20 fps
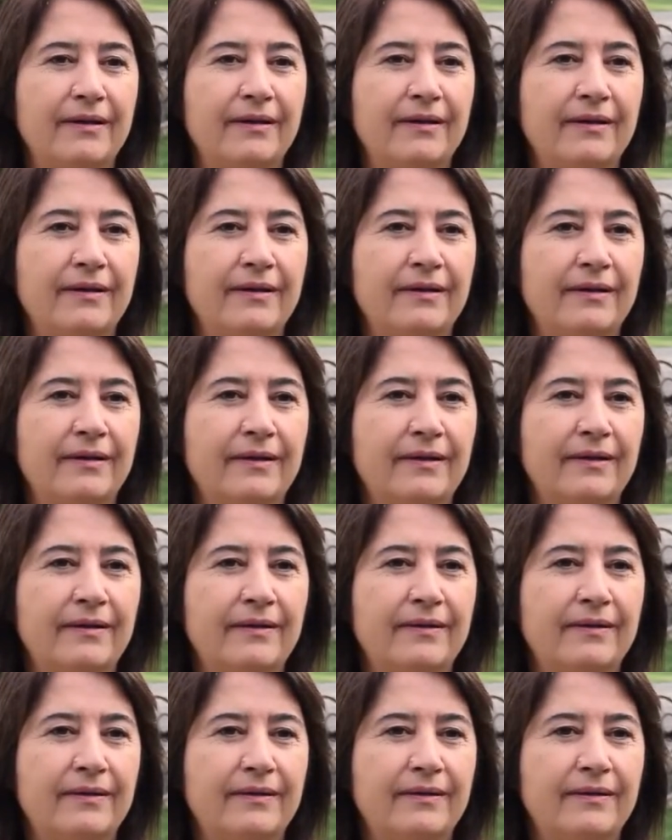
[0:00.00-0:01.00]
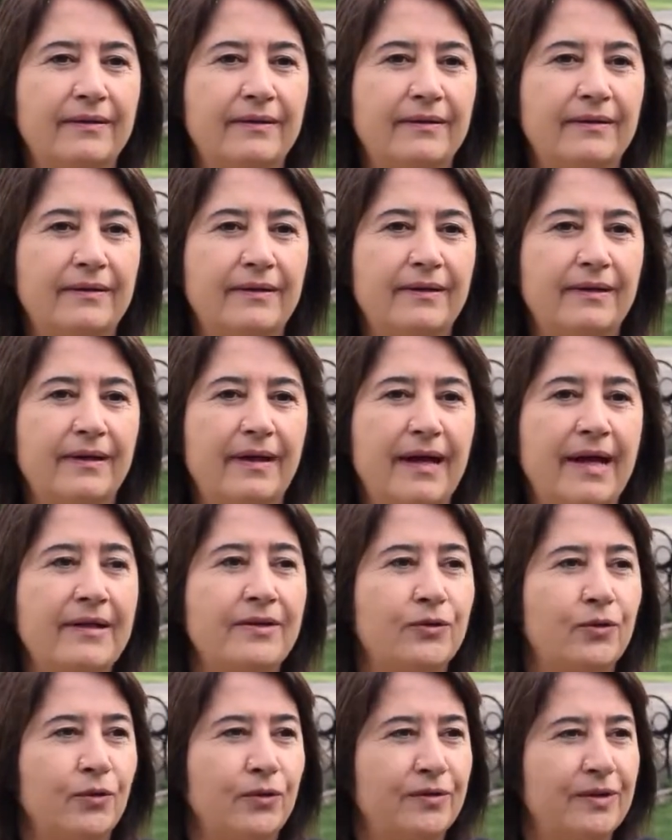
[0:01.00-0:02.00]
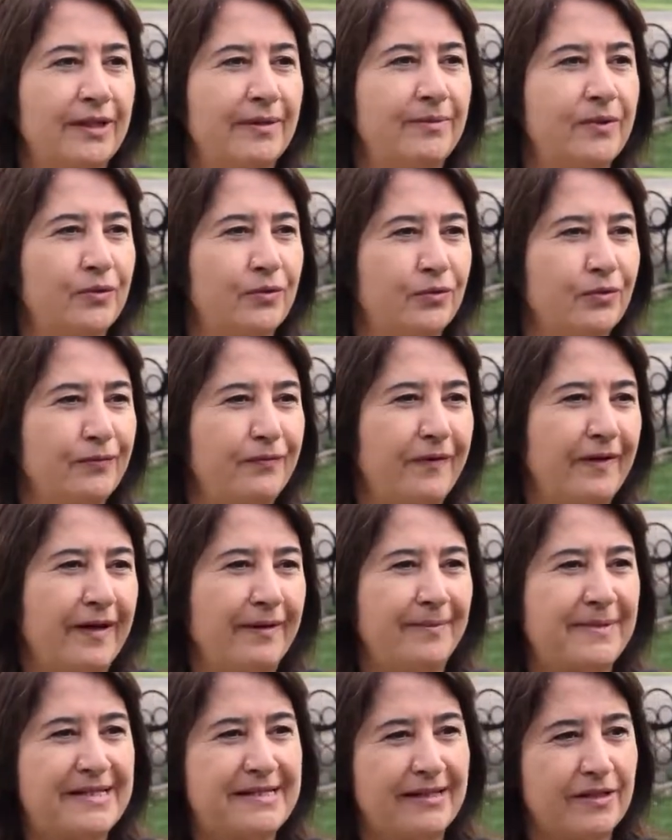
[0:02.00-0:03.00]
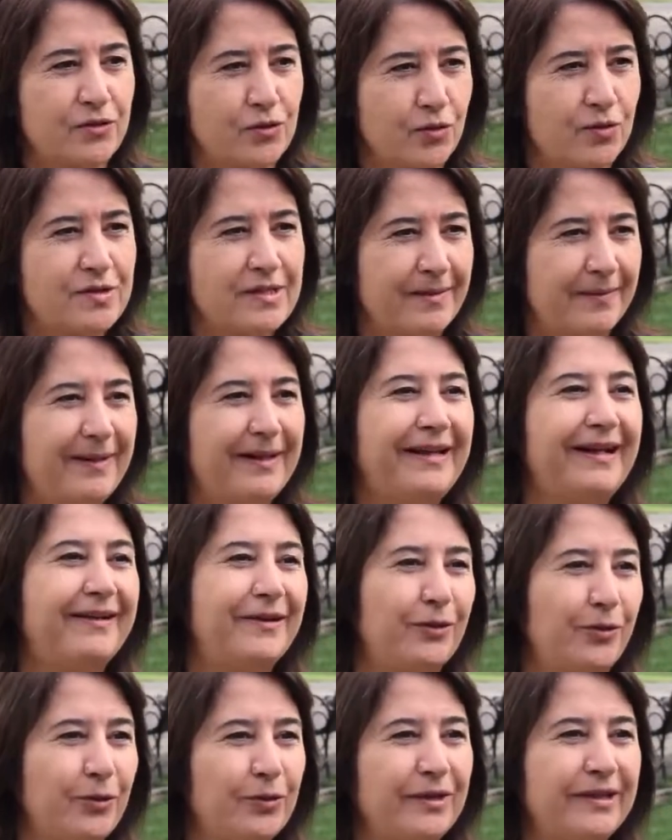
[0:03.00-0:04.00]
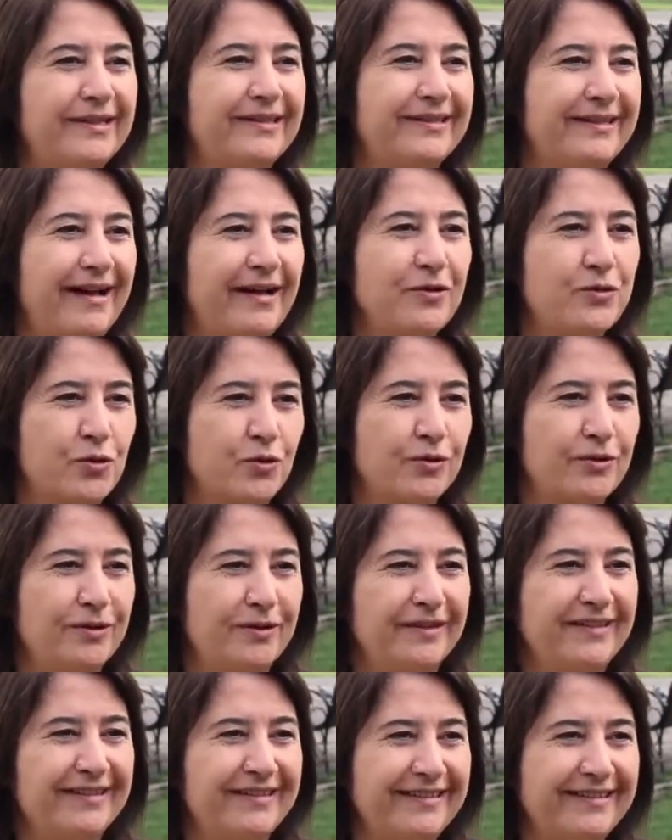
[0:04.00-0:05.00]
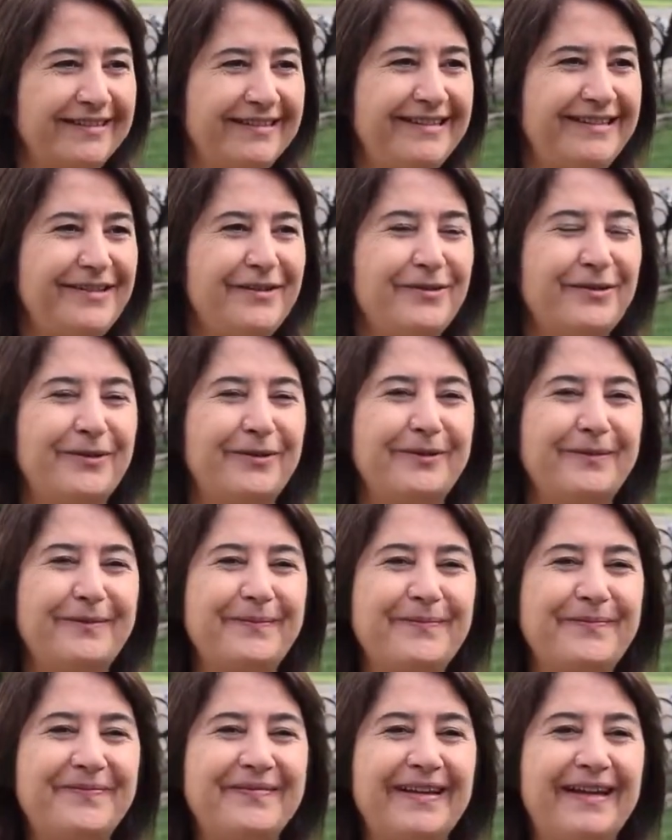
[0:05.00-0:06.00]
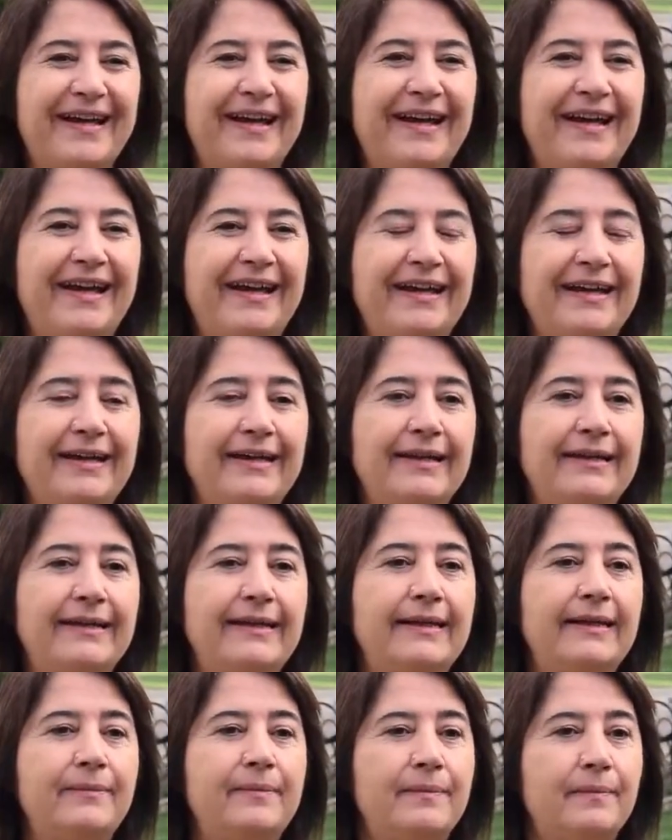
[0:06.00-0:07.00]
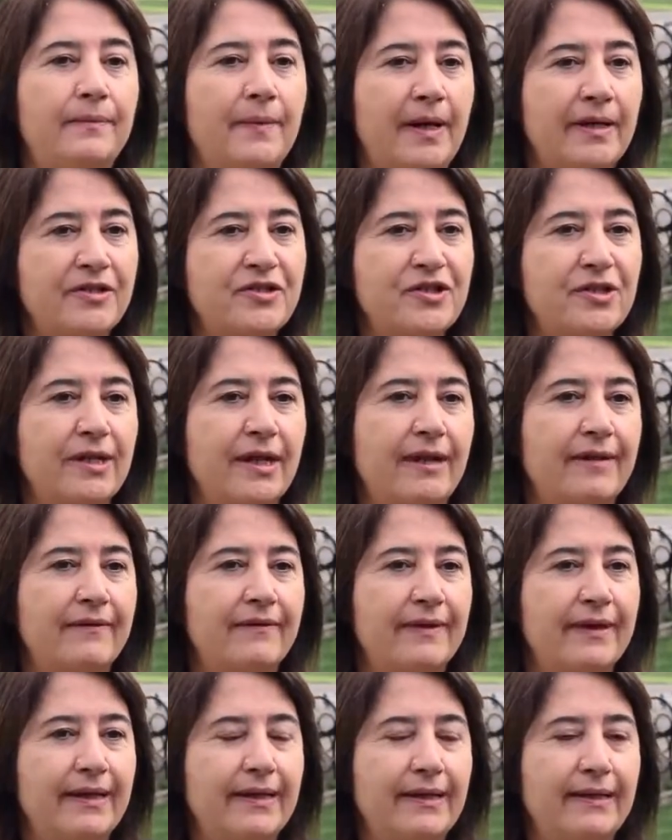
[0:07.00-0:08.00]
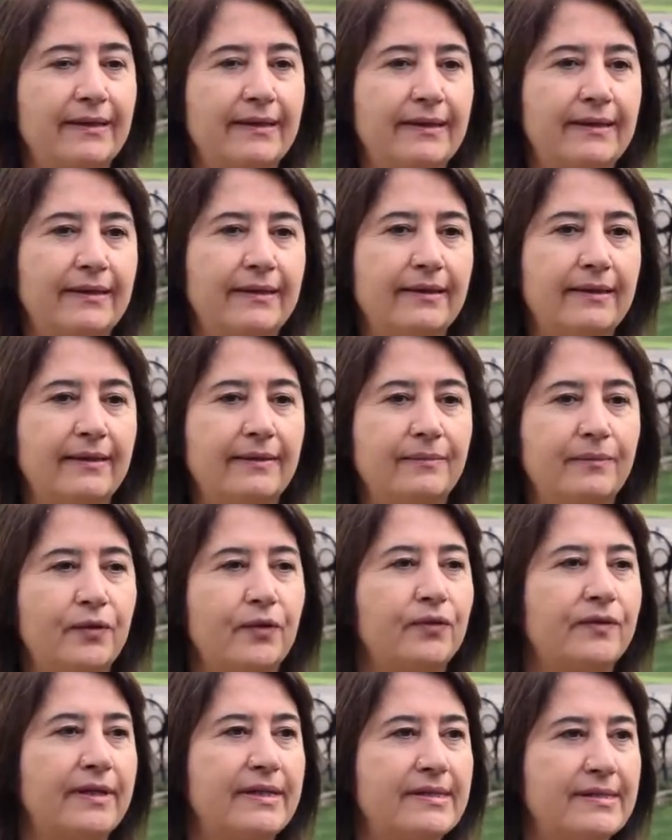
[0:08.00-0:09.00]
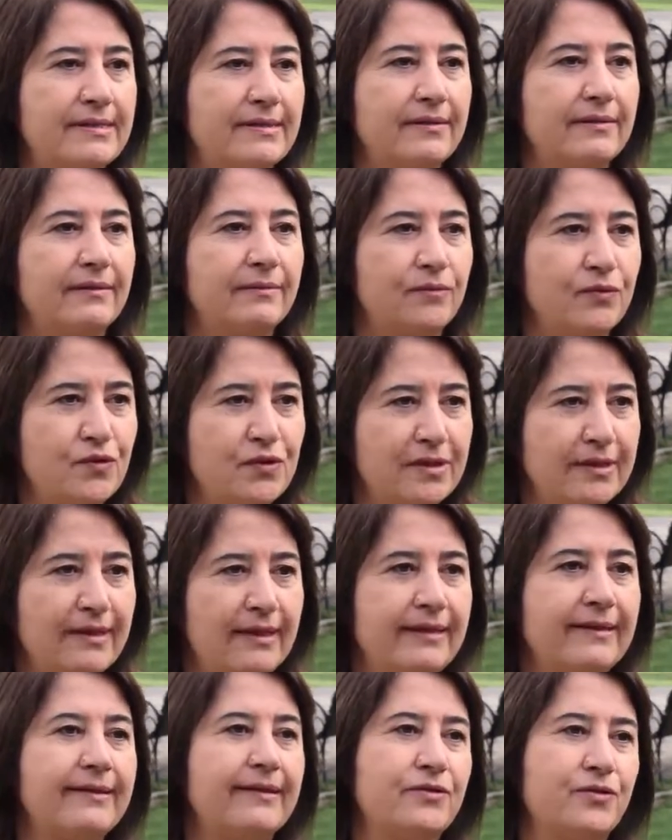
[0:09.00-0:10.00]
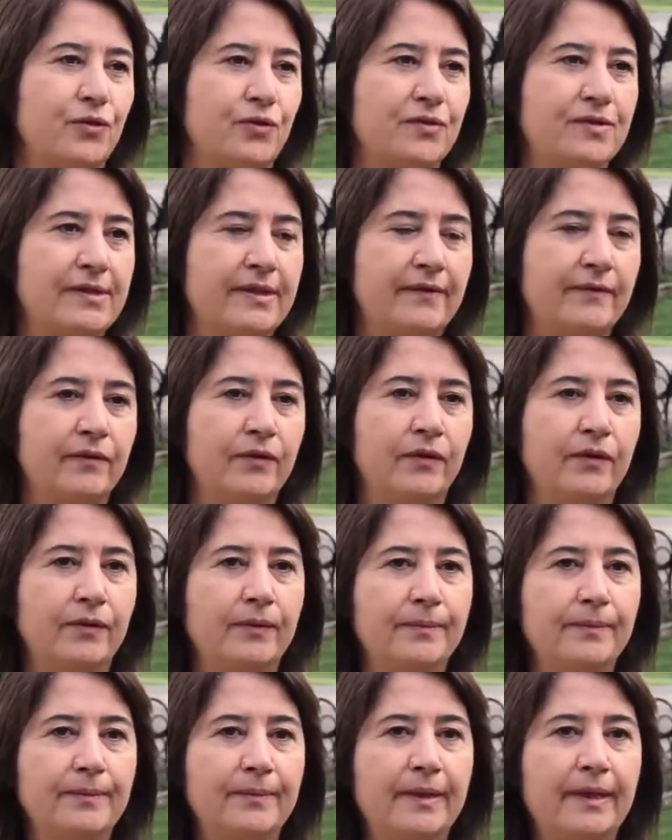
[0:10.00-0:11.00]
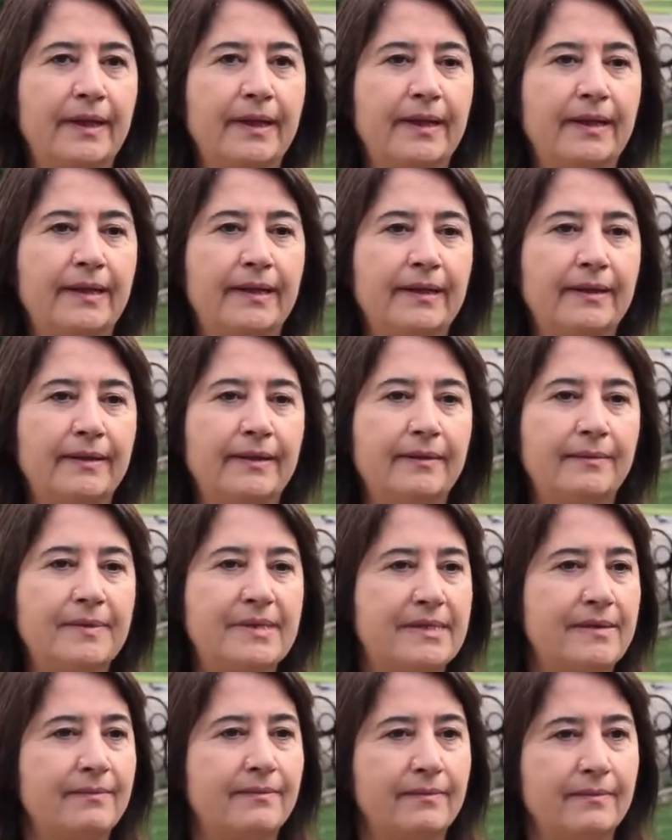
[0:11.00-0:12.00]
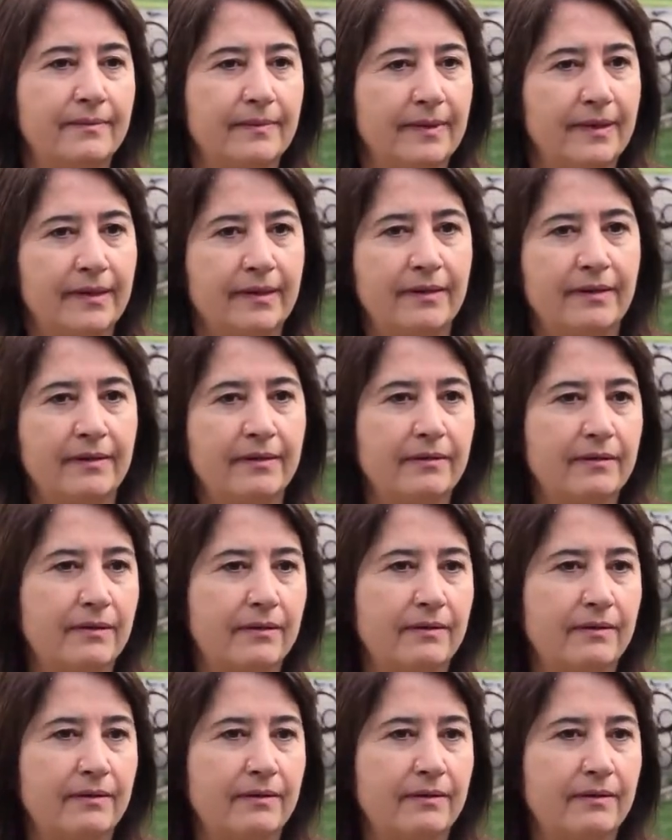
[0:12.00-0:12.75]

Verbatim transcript: e Endo diye bir grup var mesela. Son zamanlarda onları daha çok dinliyorum. E, yine marşlar ve e, protest müzikleri de çok seviyorum. E, bizim e,